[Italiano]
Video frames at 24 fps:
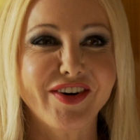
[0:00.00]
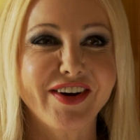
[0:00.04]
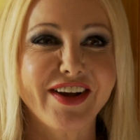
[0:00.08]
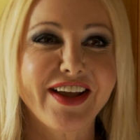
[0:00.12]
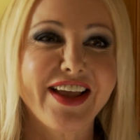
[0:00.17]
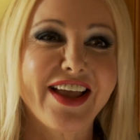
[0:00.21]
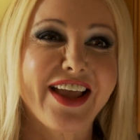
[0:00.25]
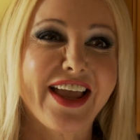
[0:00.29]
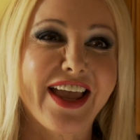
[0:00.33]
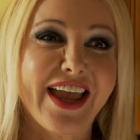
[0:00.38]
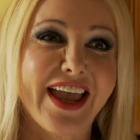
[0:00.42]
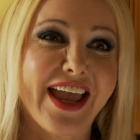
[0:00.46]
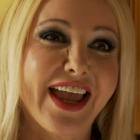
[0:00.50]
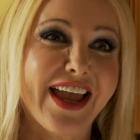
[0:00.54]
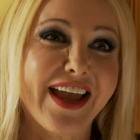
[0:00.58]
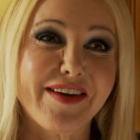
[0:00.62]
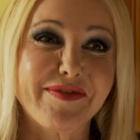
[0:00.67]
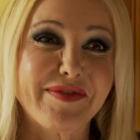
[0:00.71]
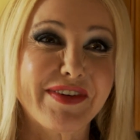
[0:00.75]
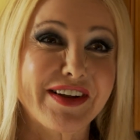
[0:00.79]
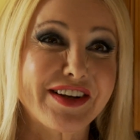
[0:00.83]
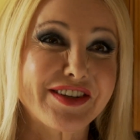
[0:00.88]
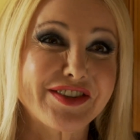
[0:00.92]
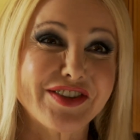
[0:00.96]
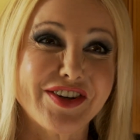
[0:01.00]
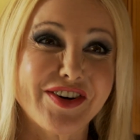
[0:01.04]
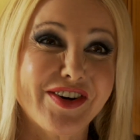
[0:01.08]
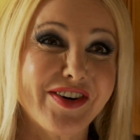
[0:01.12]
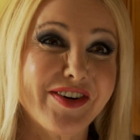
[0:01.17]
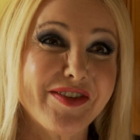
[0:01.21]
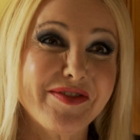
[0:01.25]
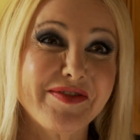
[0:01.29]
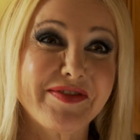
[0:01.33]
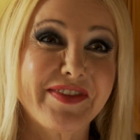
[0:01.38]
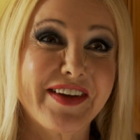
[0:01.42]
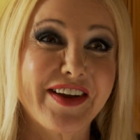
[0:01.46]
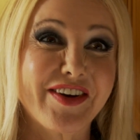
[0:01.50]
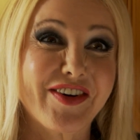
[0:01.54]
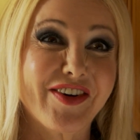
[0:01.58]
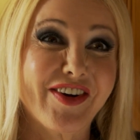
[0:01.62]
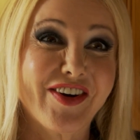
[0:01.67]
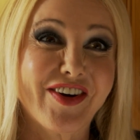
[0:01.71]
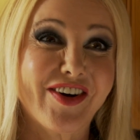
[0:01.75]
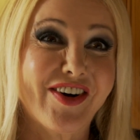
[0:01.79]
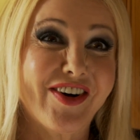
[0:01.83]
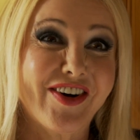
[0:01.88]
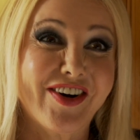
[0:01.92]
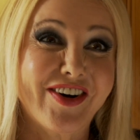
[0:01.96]
a trasformare tutte le sue
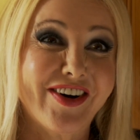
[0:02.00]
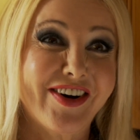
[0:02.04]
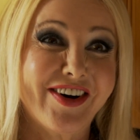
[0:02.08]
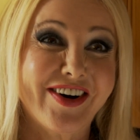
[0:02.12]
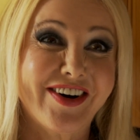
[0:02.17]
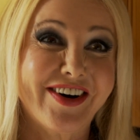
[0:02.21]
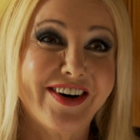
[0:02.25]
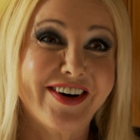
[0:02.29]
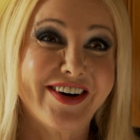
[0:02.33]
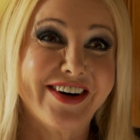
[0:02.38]
passioni